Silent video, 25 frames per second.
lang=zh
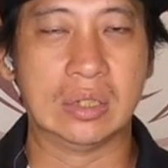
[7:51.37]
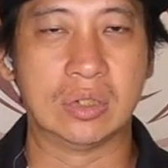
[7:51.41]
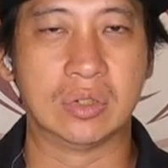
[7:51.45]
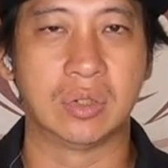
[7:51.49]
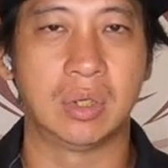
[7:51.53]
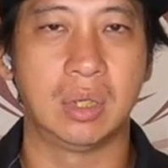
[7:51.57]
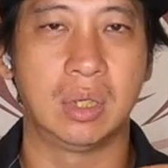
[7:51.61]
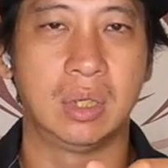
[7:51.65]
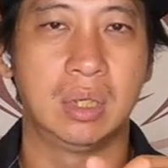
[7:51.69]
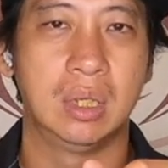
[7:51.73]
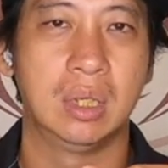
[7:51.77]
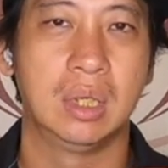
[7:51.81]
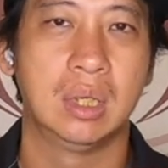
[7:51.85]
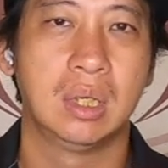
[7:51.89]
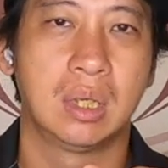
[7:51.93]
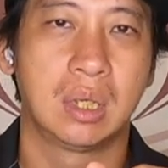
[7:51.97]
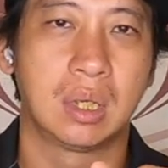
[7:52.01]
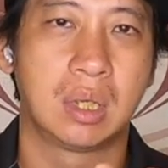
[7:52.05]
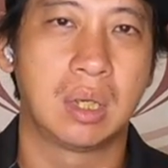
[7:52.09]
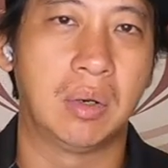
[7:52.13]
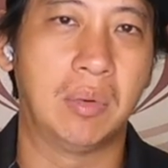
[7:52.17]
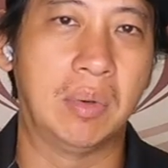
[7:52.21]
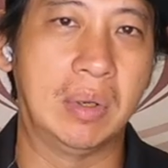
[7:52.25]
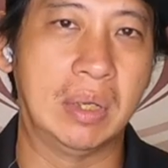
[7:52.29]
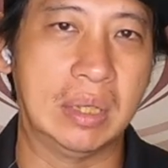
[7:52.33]
所以
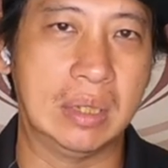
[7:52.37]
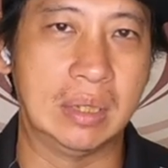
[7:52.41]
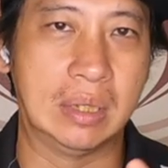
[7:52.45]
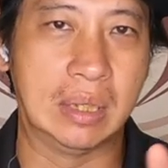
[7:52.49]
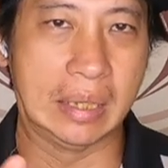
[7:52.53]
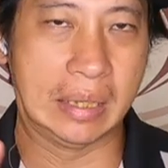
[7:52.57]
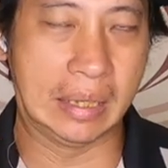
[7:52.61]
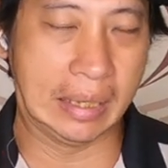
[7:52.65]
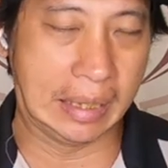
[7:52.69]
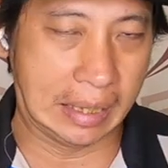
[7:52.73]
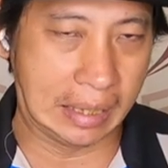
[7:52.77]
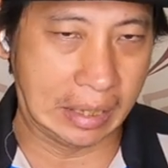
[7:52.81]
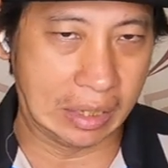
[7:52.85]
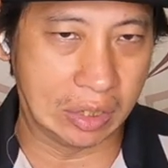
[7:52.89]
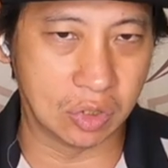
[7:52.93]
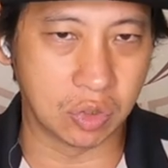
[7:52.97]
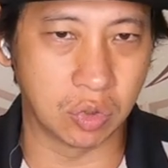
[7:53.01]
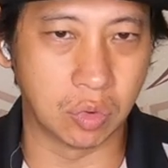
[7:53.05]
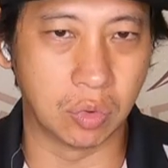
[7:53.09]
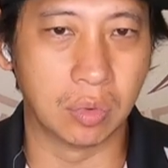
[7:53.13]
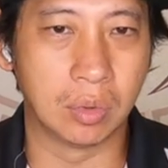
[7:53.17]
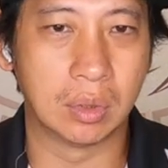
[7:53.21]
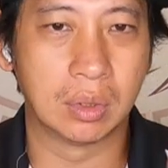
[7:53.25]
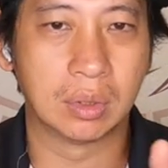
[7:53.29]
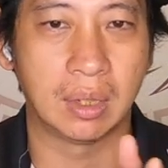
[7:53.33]
各位也可以看得
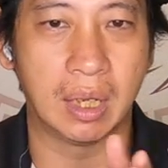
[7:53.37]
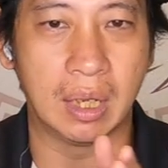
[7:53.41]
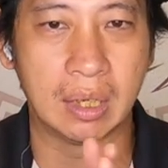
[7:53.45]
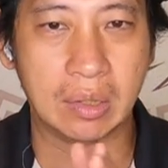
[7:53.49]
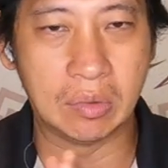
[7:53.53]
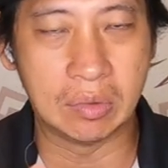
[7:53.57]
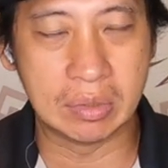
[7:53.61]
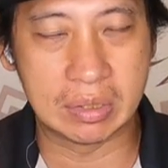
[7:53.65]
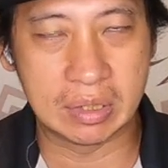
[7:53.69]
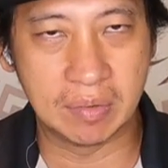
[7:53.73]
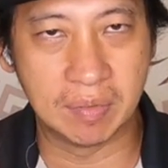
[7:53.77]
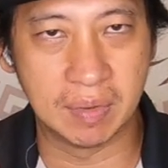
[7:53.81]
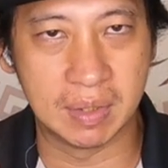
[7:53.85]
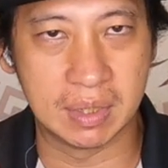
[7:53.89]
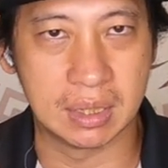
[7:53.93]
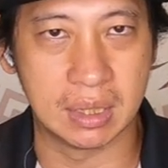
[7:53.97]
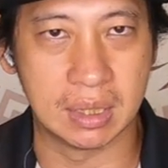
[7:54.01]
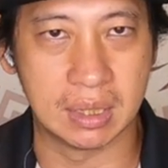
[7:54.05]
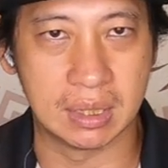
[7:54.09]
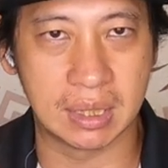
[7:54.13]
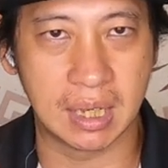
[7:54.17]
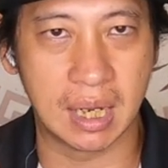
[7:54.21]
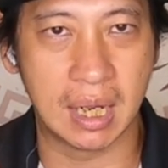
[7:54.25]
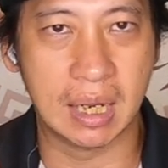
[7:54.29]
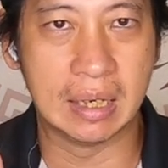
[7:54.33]
出，他因为这份
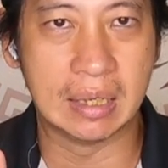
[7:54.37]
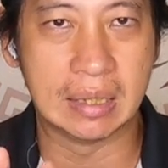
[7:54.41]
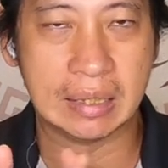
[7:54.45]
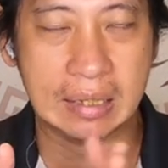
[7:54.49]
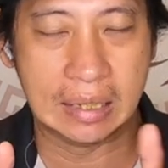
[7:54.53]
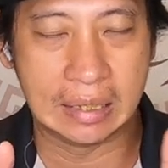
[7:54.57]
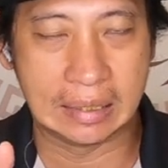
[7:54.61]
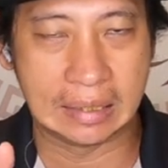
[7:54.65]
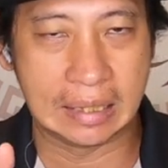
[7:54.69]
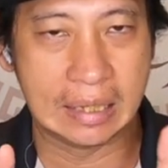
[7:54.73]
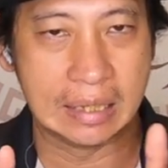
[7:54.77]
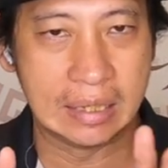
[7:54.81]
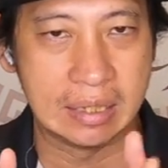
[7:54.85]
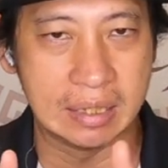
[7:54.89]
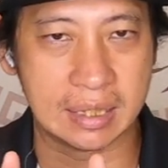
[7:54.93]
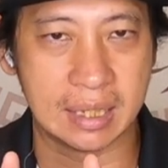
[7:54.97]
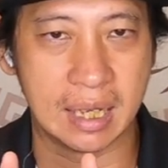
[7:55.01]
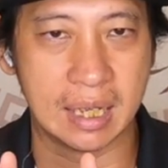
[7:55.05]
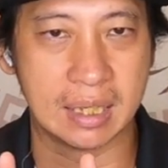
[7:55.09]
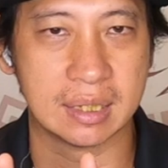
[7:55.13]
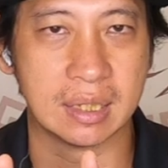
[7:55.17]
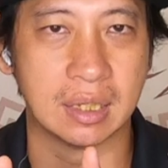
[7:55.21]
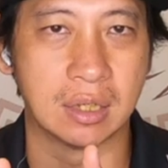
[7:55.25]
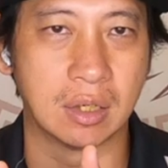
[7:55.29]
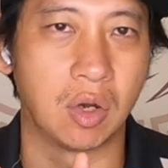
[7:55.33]
紧张，让他的
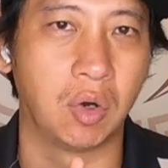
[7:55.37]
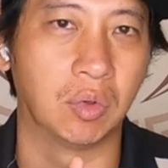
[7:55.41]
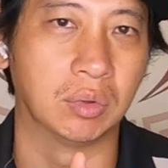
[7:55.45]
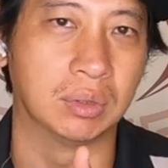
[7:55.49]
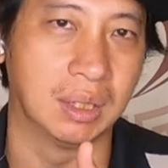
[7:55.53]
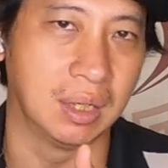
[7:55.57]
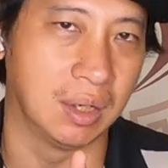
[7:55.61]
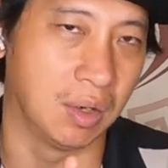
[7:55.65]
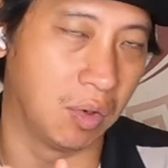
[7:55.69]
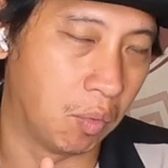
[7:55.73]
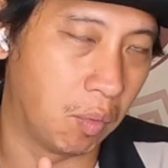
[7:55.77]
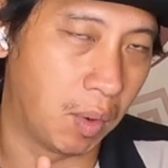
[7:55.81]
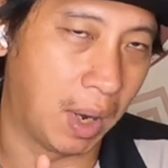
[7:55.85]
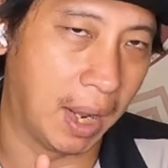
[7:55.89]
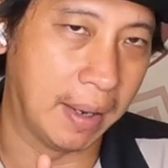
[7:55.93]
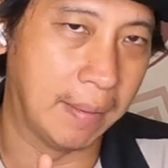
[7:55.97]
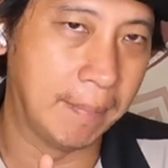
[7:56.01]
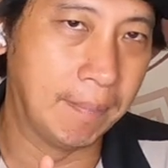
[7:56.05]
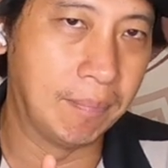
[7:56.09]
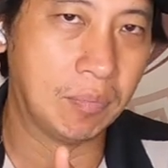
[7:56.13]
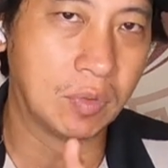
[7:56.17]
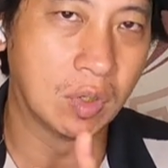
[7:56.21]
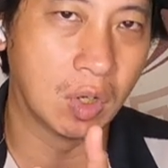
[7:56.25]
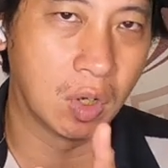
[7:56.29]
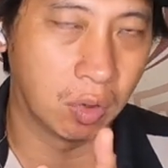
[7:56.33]
刹车扣得很晚，
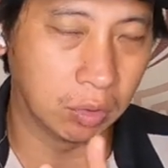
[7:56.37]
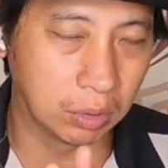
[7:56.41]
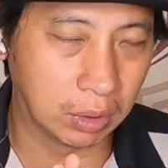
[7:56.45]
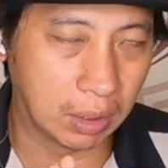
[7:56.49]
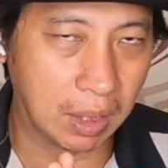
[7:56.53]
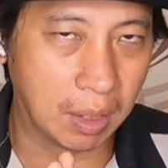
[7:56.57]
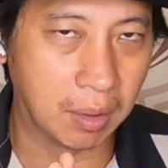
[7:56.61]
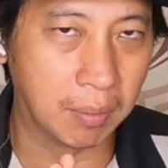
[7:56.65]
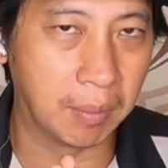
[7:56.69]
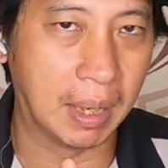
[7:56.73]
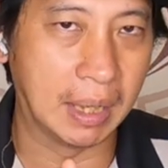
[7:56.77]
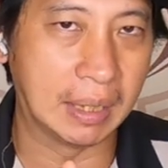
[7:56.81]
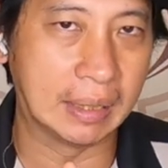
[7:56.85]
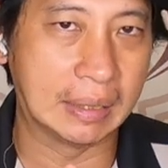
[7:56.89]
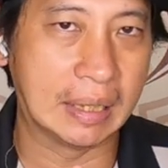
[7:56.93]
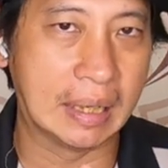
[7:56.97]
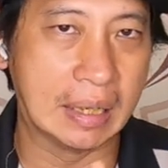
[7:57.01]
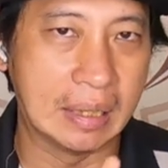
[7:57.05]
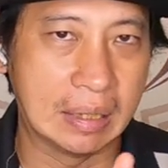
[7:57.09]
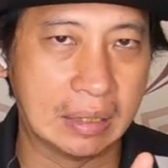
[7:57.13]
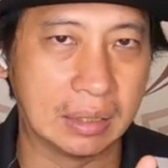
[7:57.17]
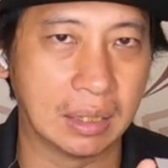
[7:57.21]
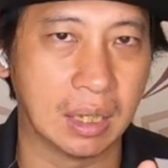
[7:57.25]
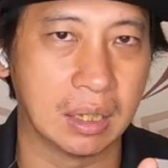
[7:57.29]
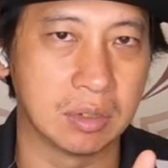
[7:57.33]
扣得很晚，
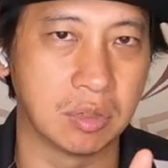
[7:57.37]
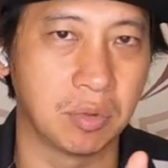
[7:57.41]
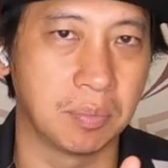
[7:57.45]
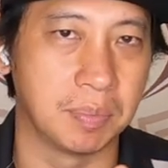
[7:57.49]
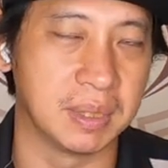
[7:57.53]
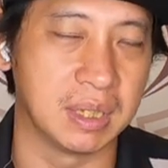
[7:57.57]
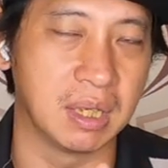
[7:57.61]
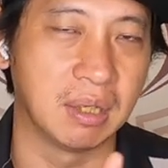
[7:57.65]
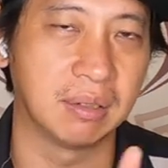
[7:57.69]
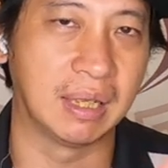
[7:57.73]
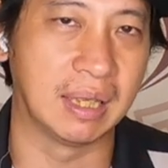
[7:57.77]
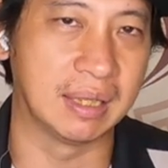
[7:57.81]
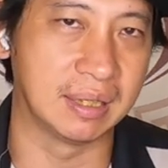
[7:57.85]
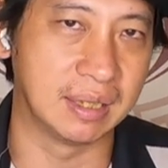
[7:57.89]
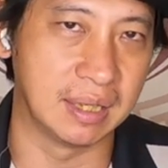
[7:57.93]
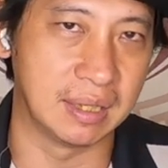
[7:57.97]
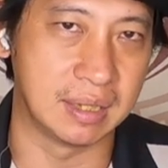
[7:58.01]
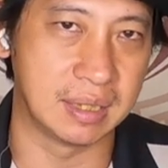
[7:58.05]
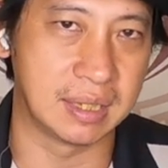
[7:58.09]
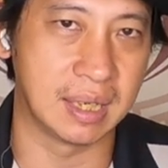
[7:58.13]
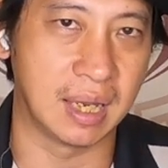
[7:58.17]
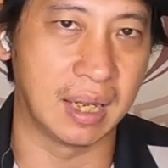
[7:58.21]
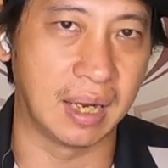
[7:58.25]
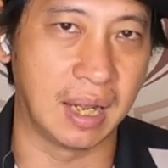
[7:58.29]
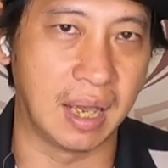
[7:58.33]
当然他就比较难
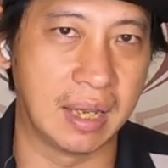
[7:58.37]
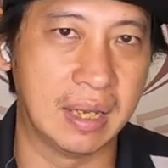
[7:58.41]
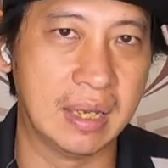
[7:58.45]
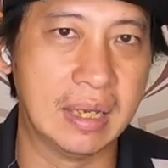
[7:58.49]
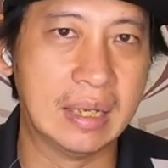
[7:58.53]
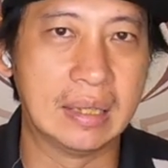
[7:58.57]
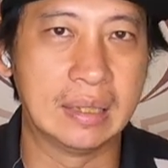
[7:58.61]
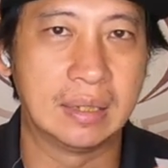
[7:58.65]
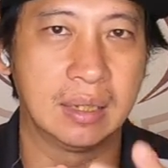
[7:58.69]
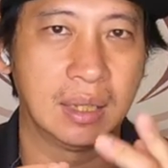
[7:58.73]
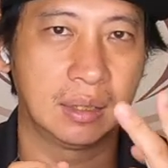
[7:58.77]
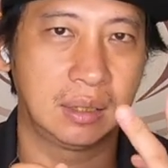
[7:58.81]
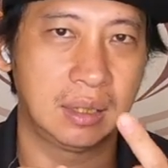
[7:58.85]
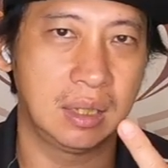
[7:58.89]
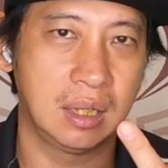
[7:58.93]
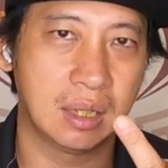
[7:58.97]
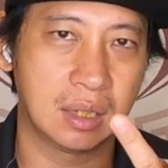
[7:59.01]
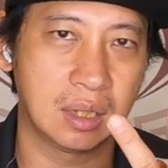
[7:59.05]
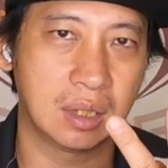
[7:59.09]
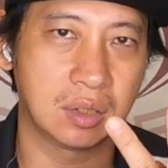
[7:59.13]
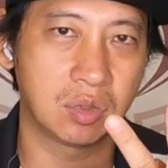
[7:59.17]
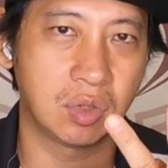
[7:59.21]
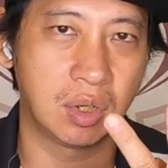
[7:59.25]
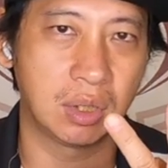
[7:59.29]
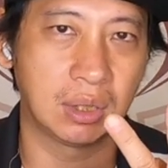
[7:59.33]
停下来。那第
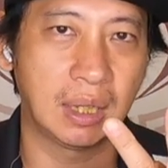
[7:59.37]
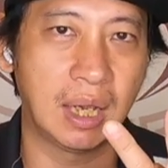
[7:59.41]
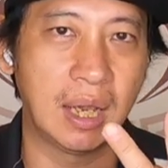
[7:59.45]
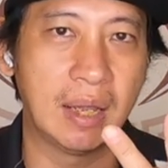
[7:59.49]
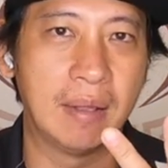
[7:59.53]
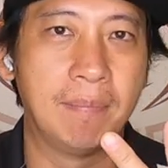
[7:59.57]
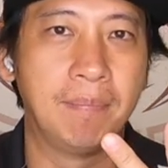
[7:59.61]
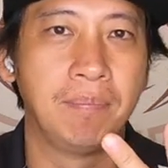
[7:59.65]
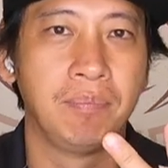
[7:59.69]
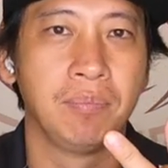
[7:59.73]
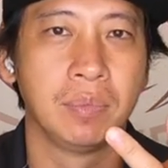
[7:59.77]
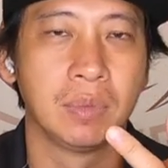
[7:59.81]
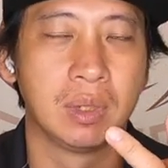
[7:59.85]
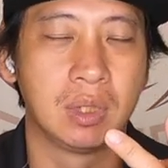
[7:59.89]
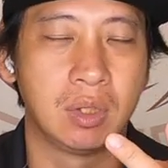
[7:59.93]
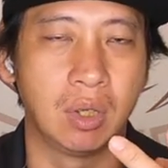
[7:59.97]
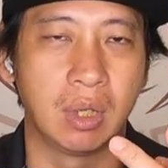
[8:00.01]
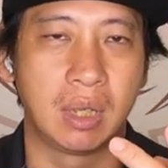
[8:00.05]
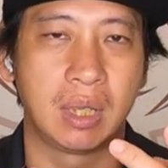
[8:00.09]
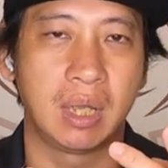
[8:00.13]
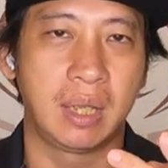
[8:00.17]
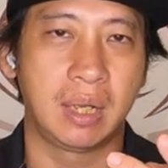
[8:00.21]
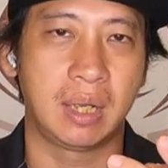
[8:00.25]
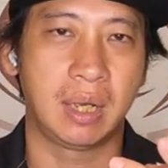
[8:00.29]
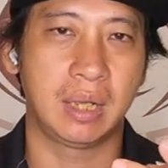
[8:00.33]
二个状态
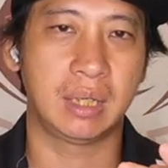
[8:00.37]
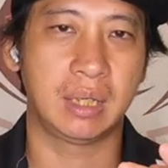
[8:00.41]
也可以